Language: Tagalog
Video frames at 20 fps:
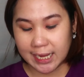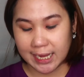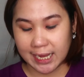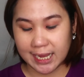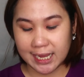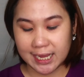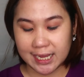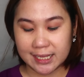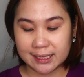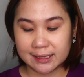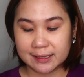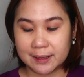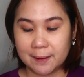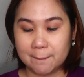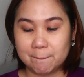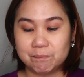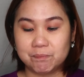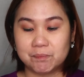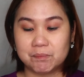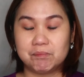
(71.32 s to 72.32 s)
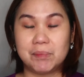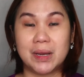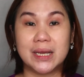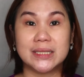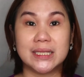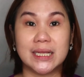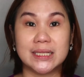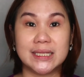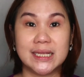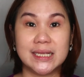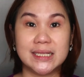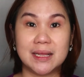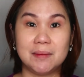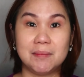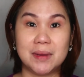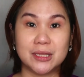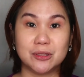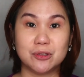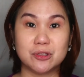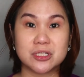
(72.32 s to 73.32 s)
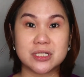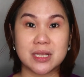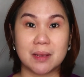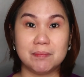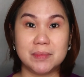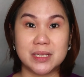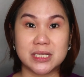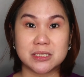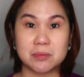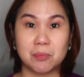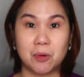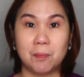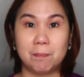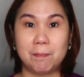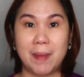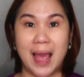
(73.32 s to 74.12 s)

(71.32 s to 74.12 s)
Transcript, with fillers: And, pagdating naman dun sa mismong